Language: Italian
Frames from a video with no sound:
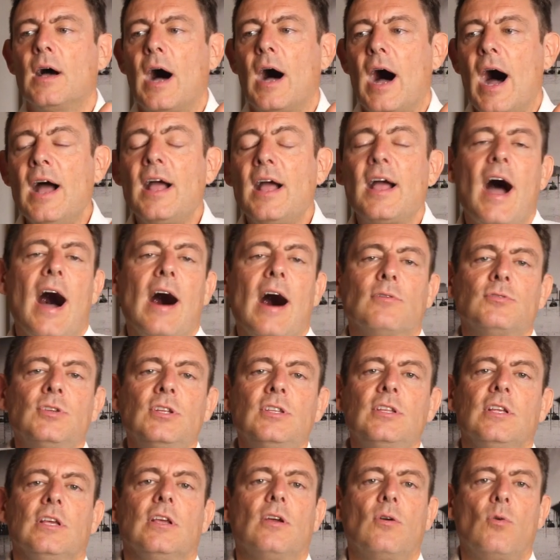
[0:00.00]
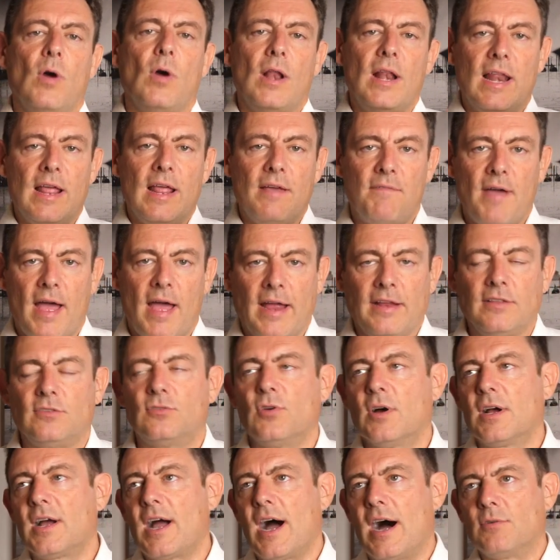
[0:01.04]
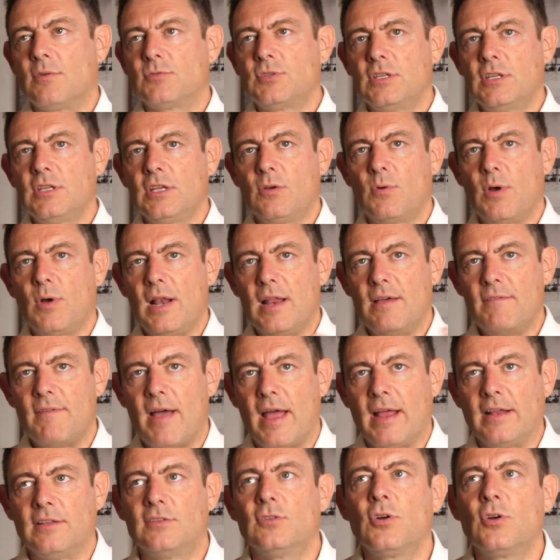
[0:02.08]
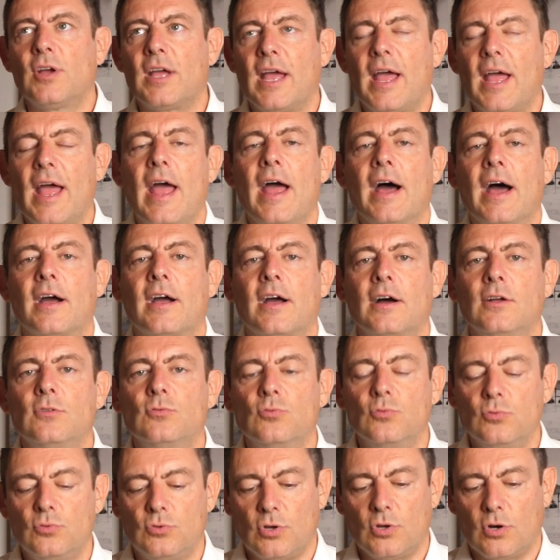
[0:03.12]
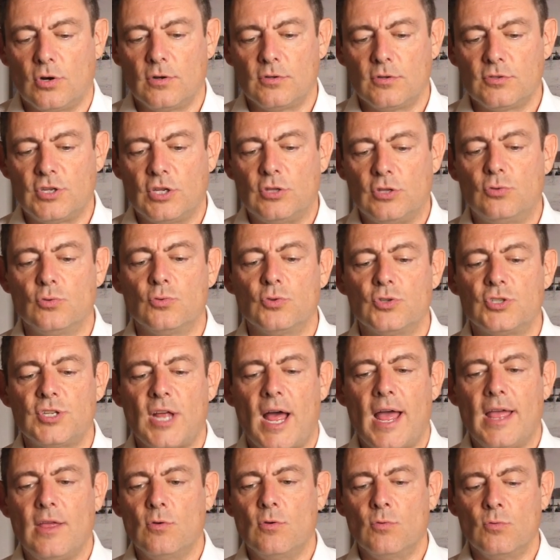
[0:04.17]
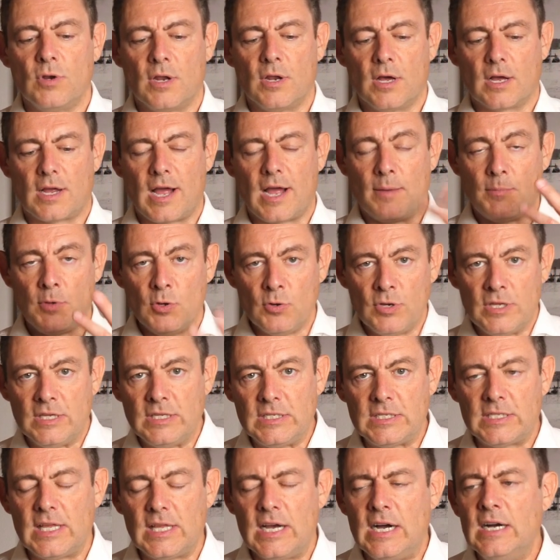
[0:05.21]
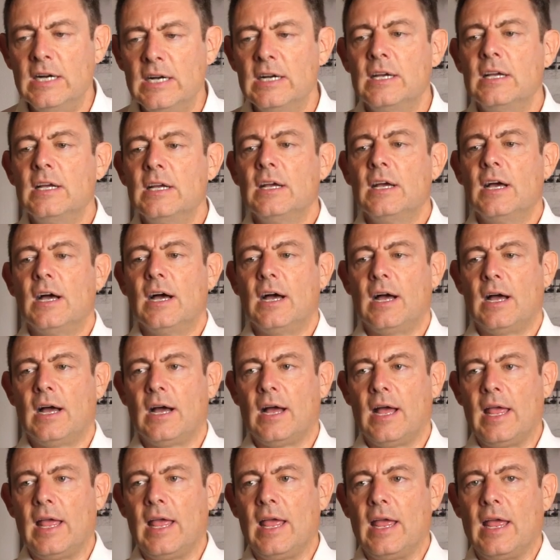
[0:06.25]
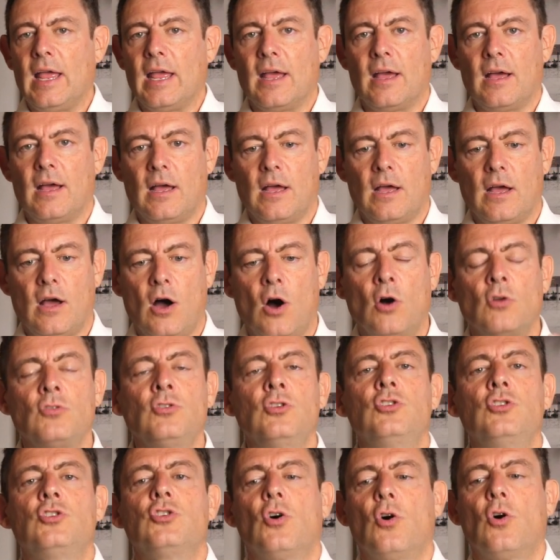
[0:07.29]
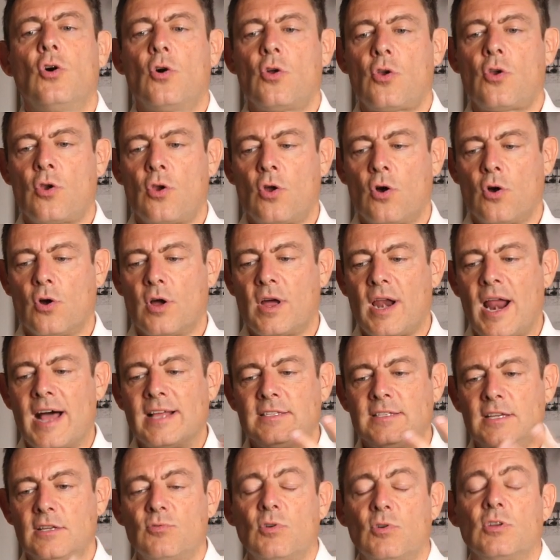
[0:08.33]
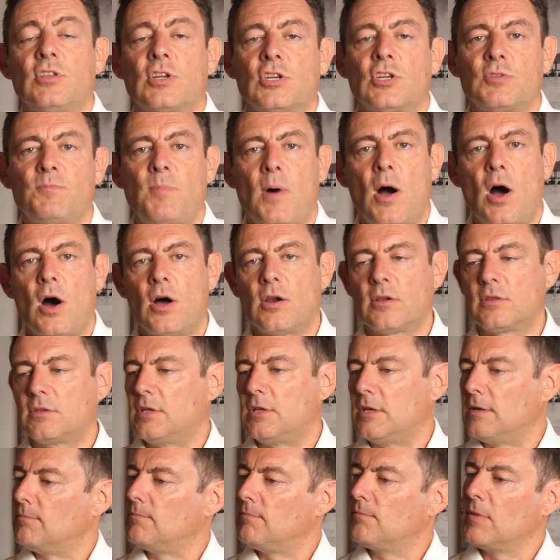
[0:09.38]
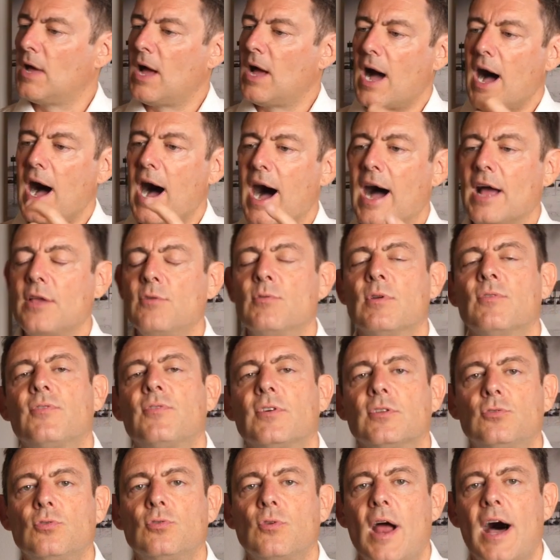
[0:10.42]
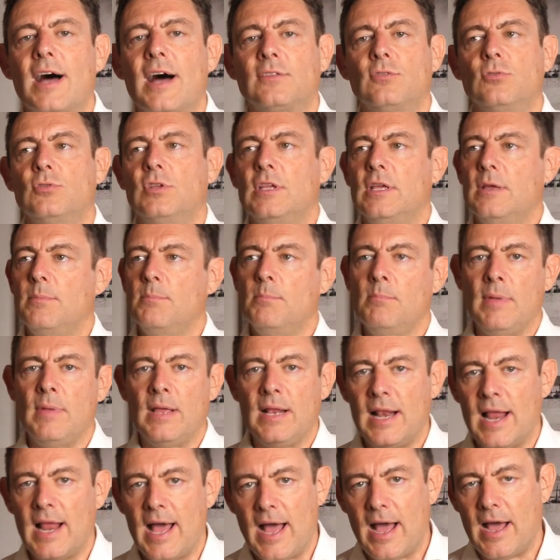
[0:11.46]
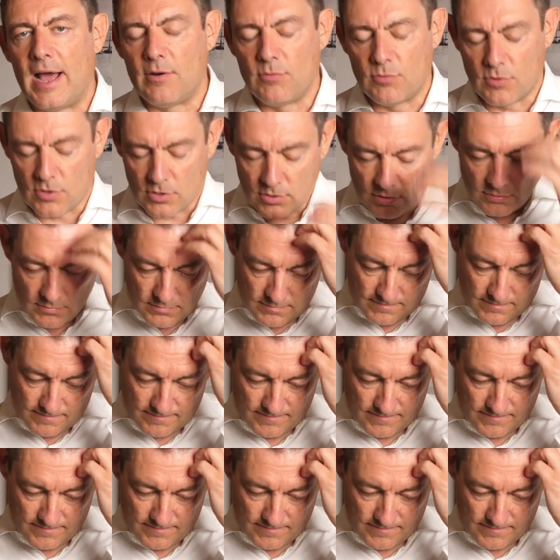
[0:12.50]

a causa di quell'evento, a causa di quell'evento che è accaduto. Se tu sei un camionista eh, e eh, ogni giorno, grazie ai tuoi trasporti, hai un fatturato di 1000 euro,